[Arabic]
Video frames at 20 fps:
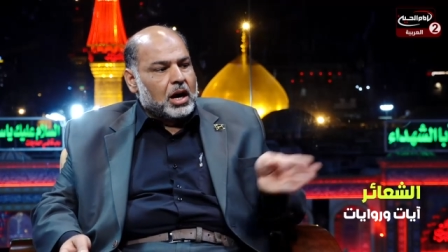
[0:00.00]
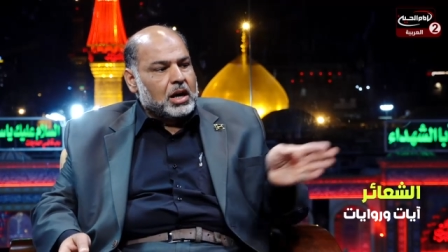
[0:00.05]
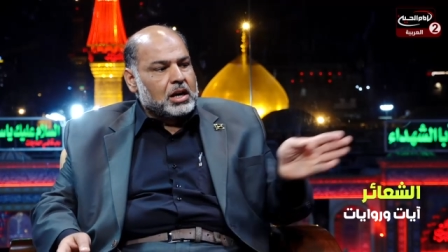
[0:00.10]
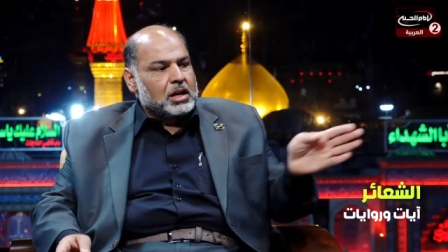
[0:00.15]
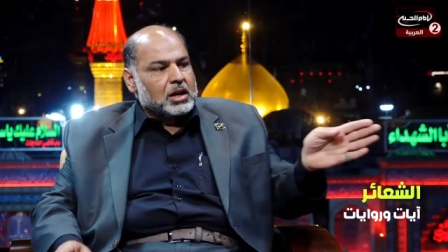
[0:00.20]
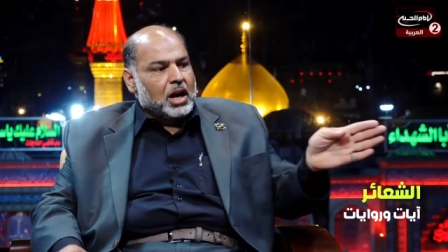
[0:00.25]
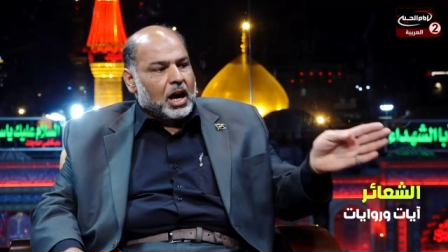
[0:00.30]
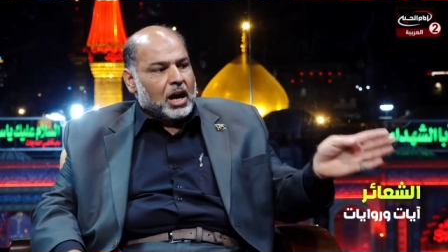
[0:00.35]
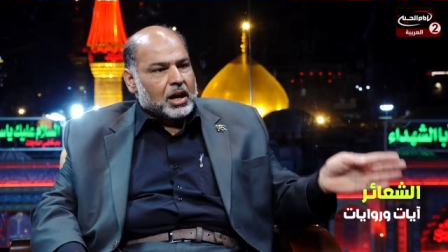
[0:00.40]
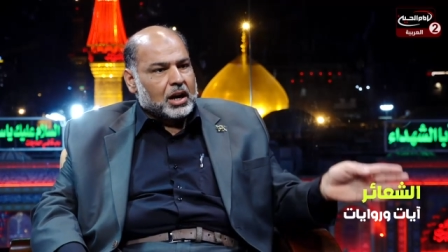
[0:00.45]

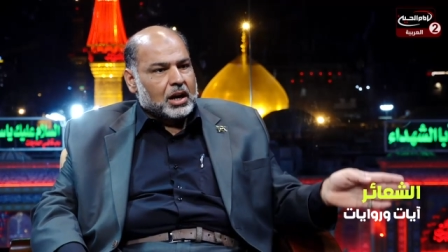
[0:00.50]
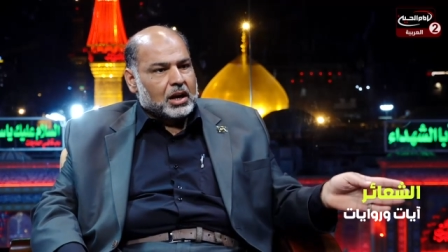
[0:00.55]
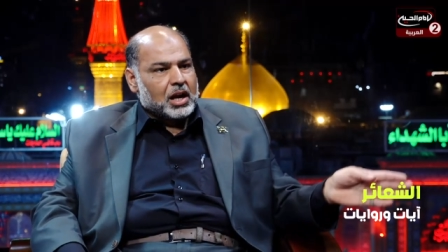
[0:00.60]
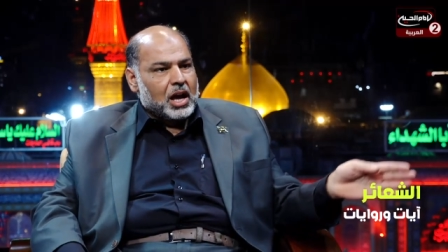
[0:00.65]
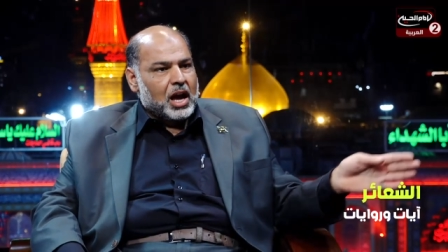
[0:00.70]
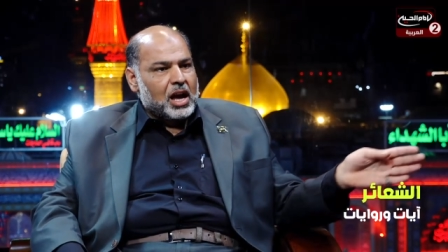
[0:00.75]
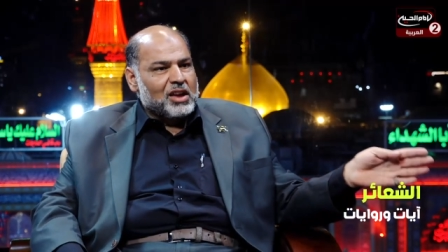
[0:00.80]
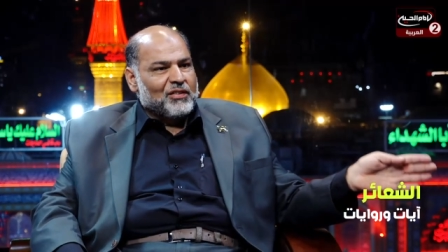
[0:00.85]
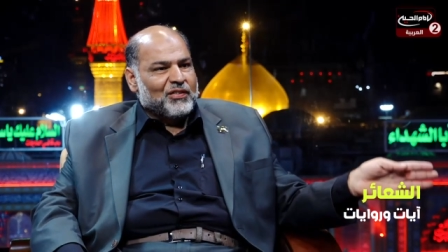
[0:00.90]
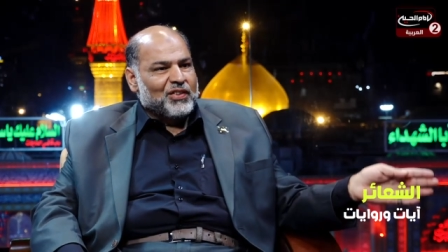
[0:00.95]
اي حركه
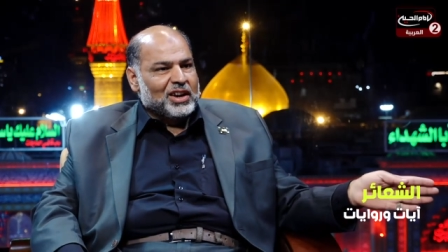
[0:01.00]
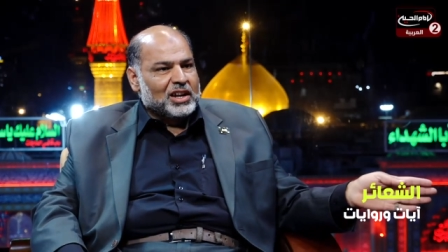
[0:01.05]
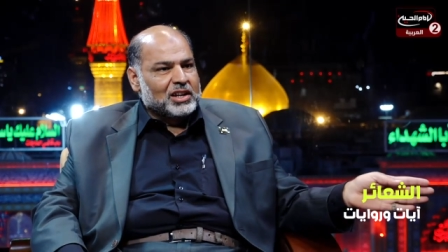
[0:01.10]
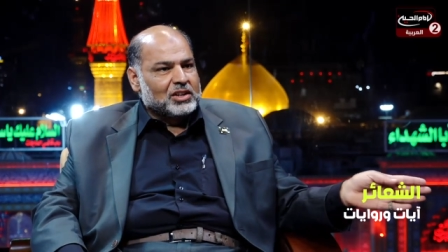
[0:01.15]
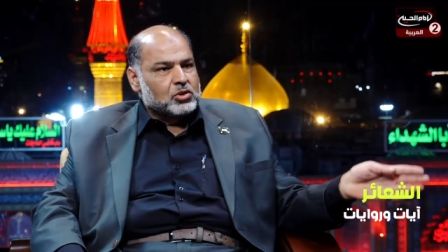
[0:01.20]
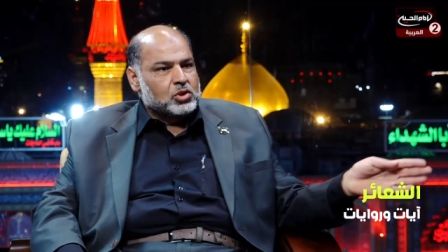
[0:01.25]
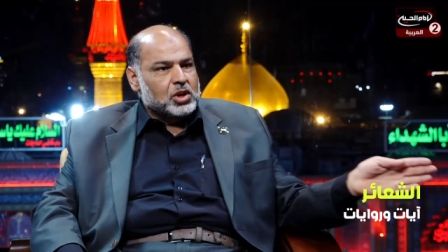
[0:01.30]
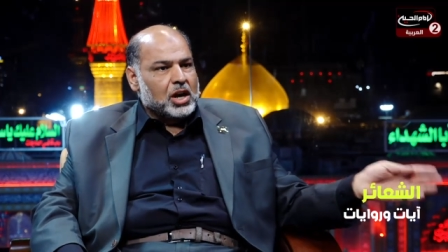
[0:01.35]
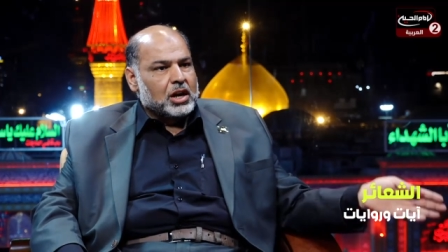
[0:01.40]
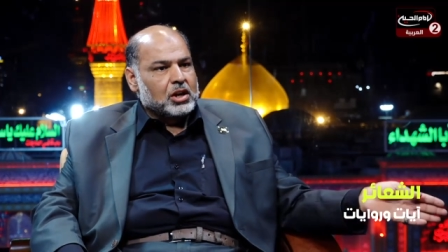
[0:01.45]
اي فعل
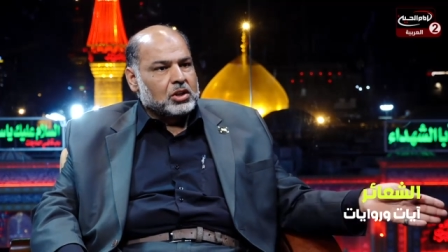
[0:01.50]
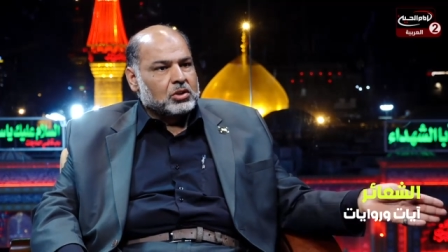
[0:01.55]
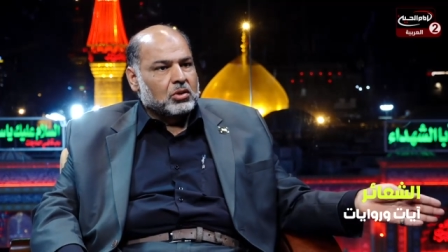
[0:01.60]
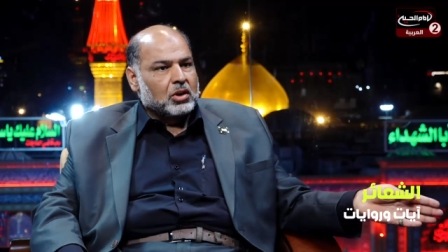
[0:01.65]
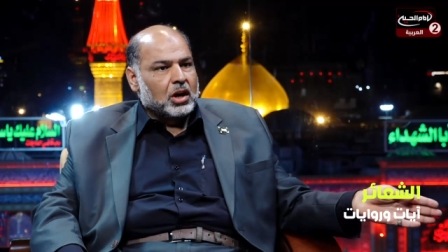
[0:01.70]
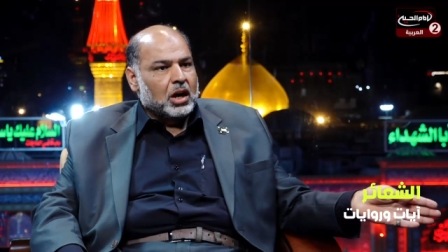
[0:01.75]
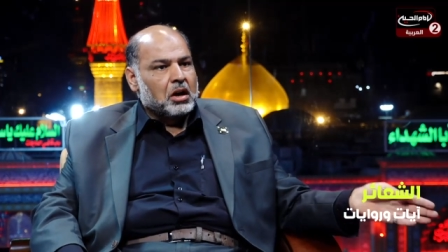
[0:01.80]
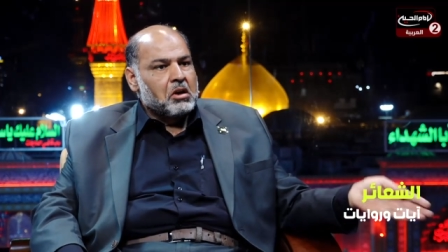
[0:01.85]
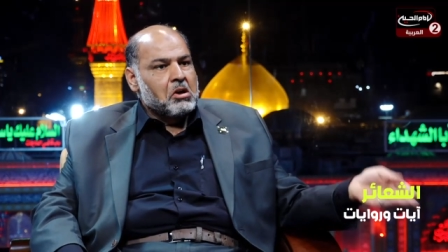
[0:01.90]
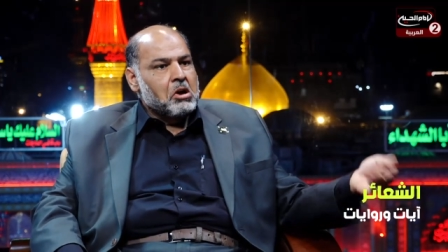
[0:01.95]

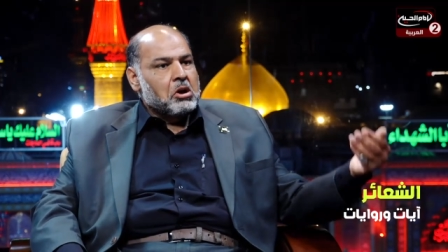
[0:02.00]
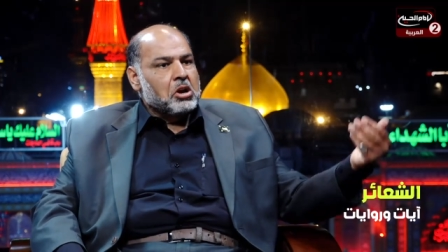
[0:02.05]
نشاهدها